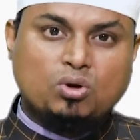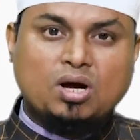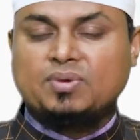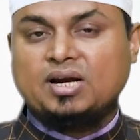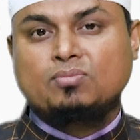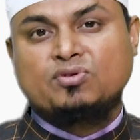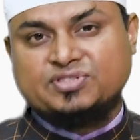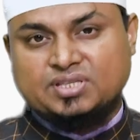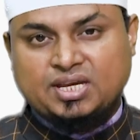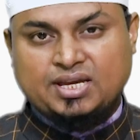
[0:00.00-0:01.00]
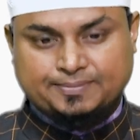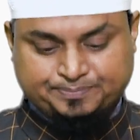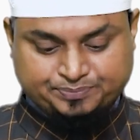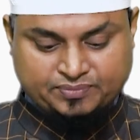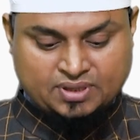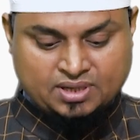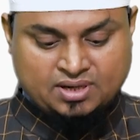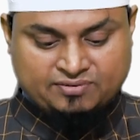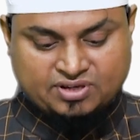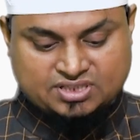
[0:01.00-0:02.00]
अमल मुफसदीन
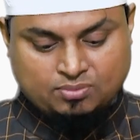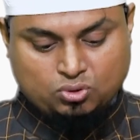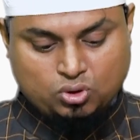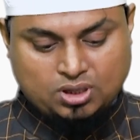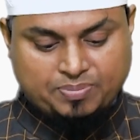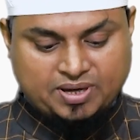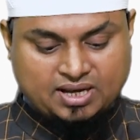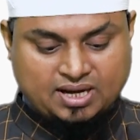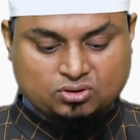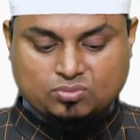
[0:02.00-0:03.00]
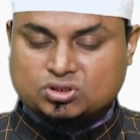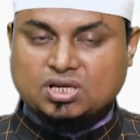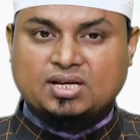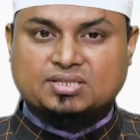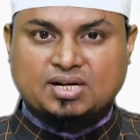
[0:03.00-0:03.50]
फिर जब उन्होंने फेंका तो मूसा